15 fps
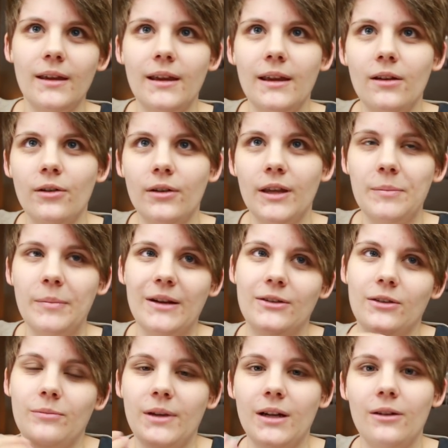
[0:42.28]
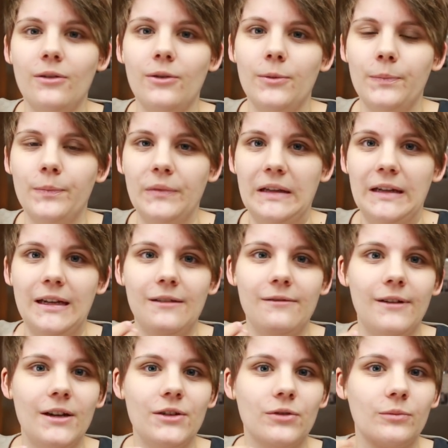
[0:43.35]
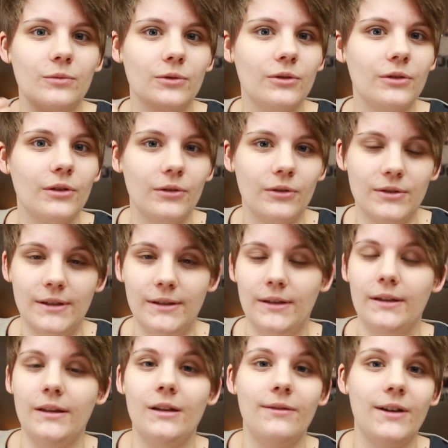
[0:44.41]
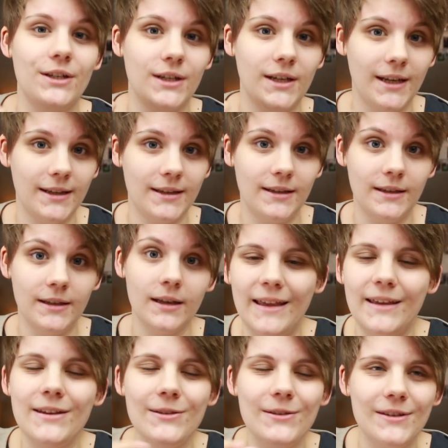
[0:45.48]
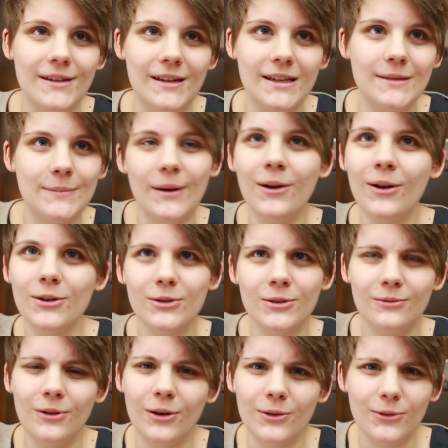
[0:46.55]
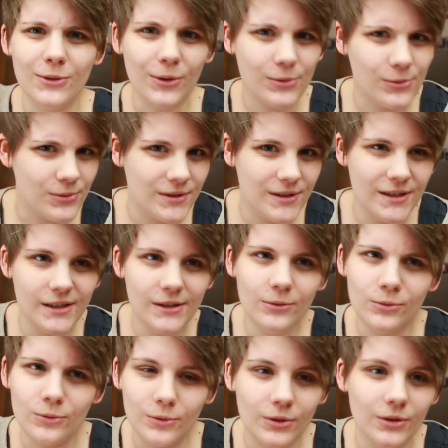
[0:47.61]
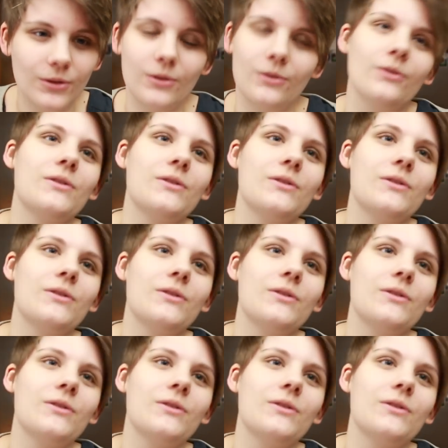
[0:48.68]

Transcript: et euh, qui présente bien l'élevage en montrant que c'est un élevage éthique et qui n'utilise pas leurs chevaux en tant qu'usine ou autre.